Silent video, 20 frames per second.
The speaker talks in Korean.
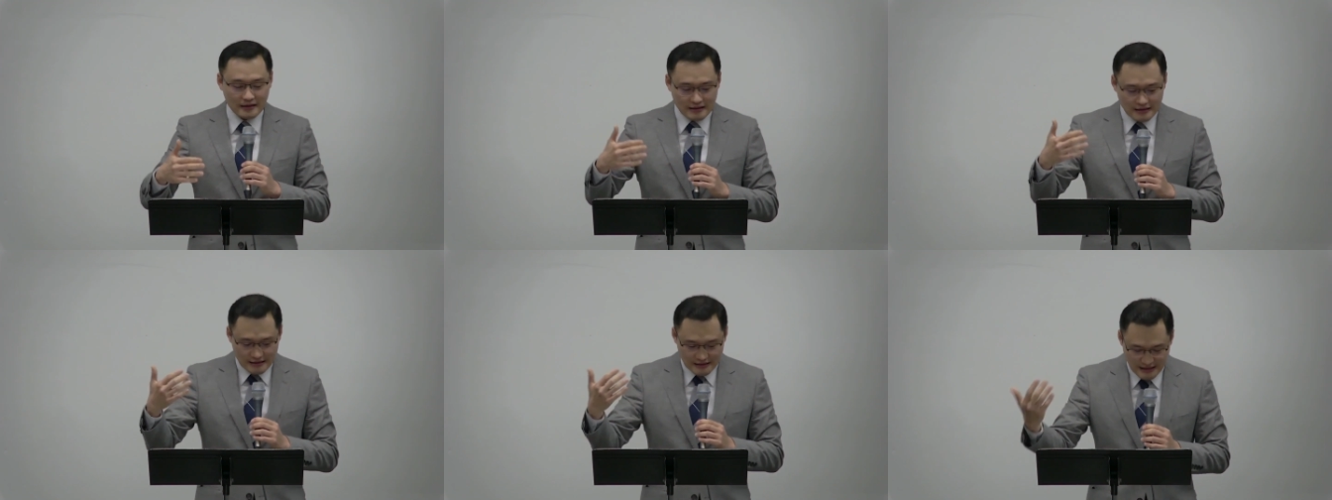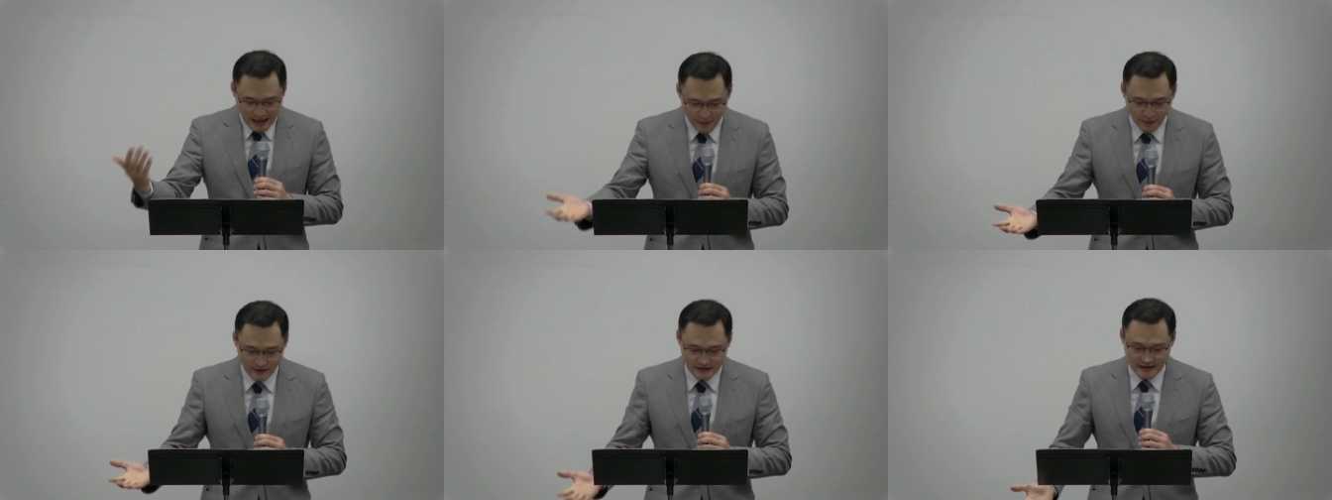
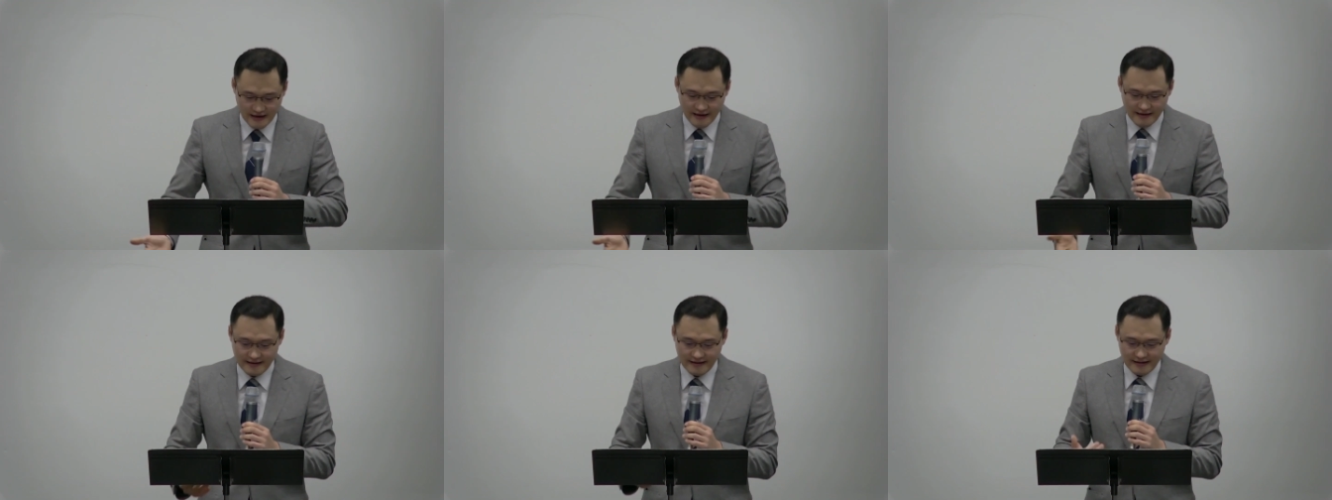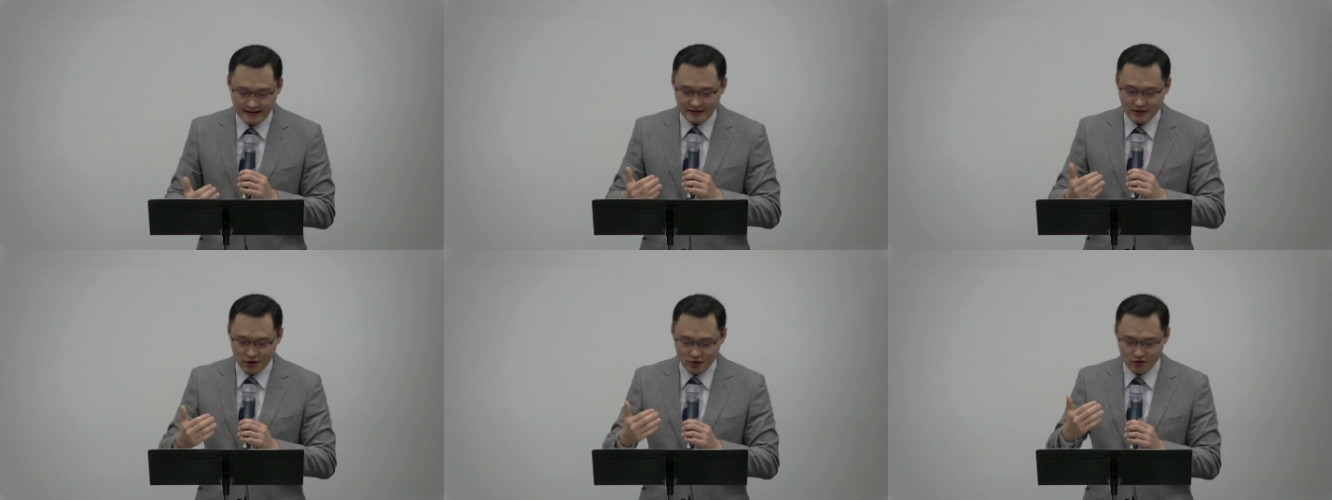세 번째,
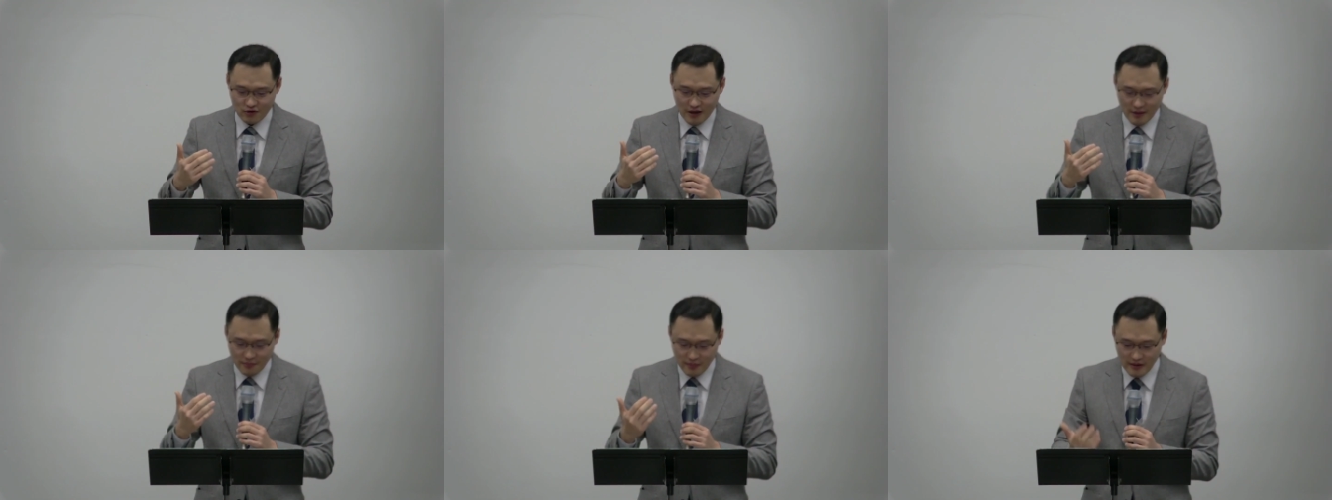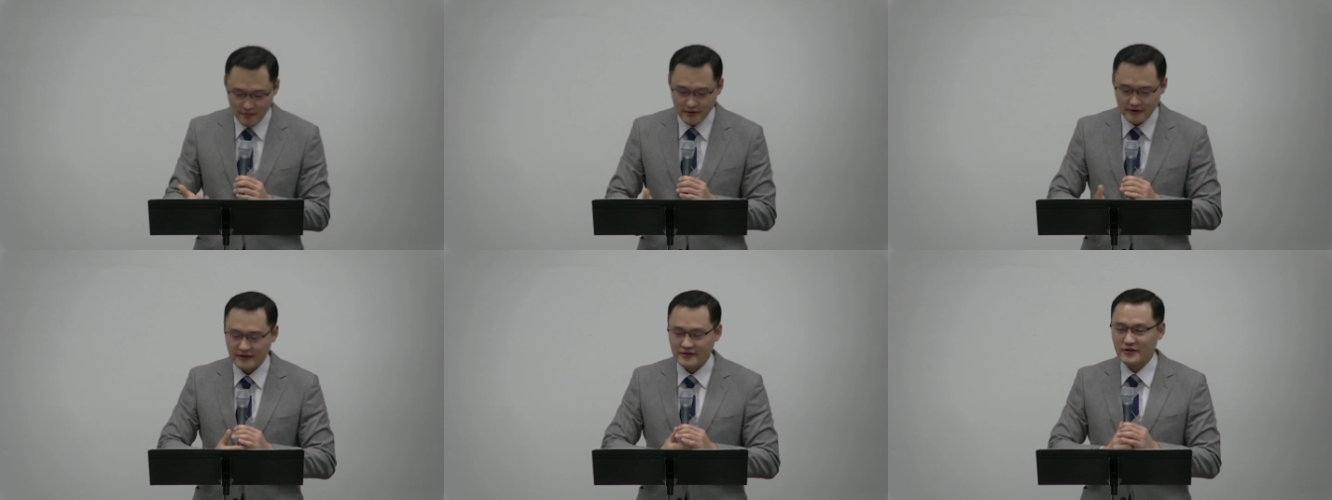천국의
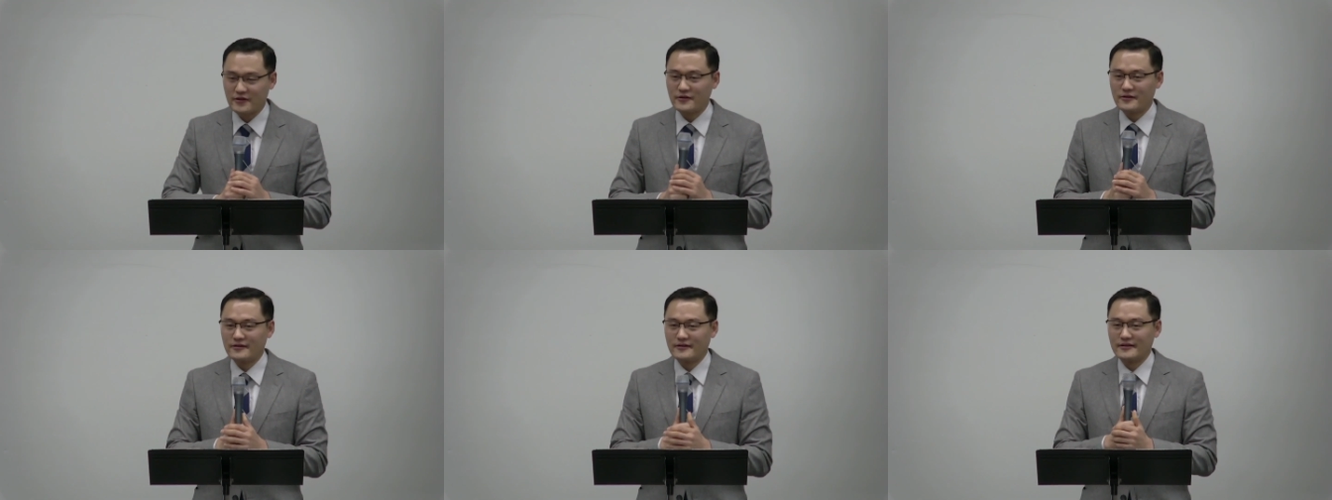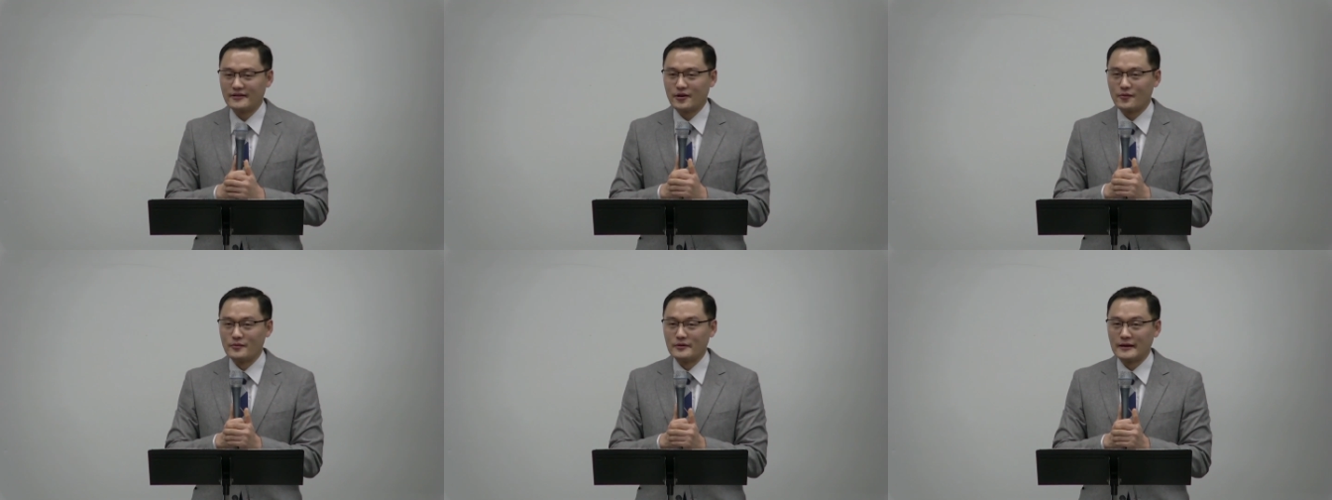비밀은요,
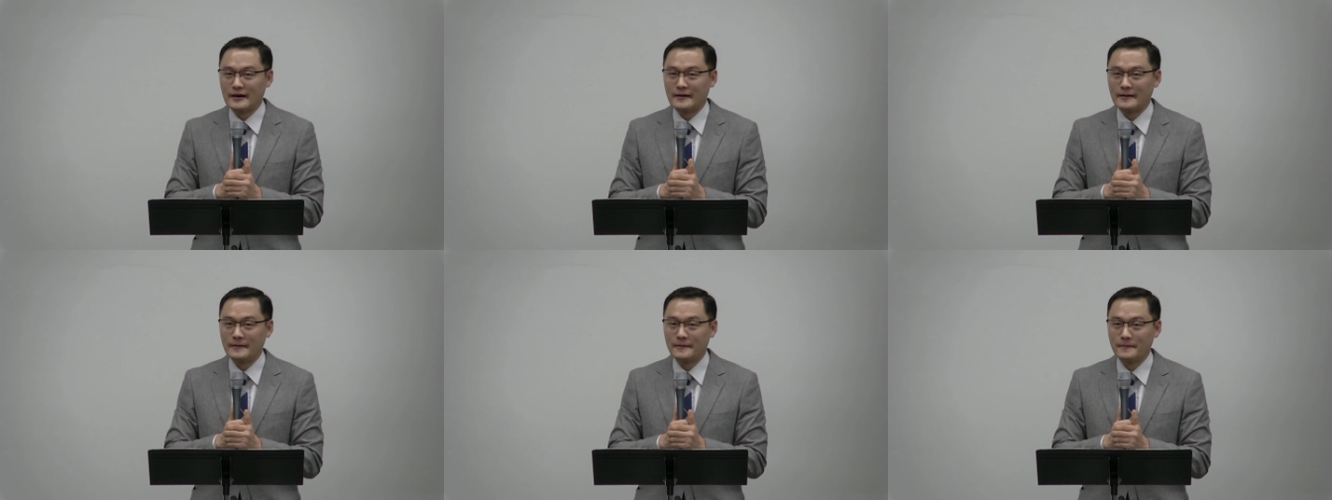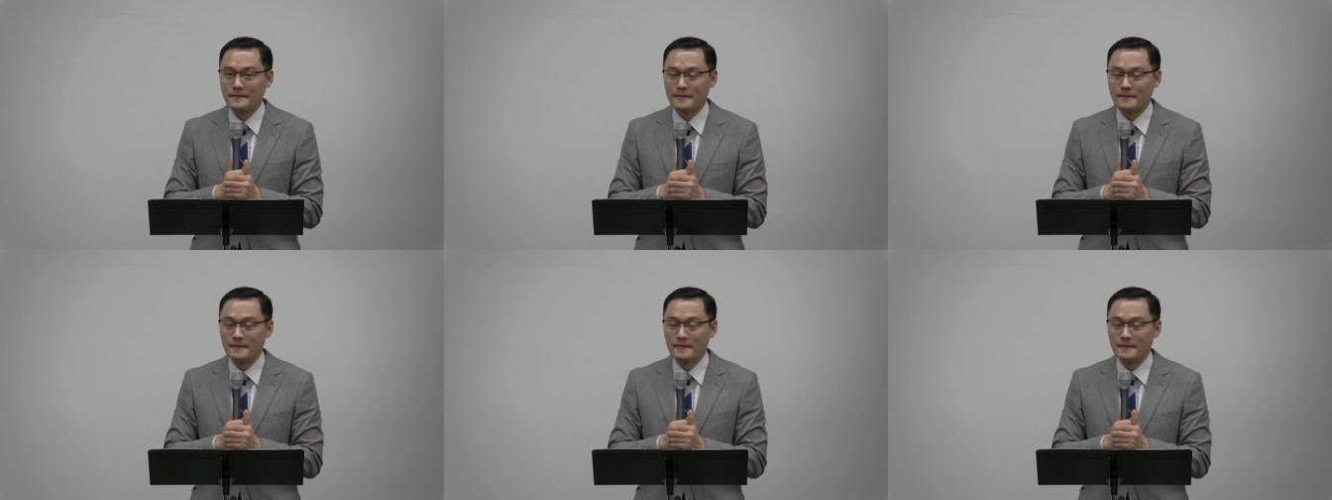이겁니다.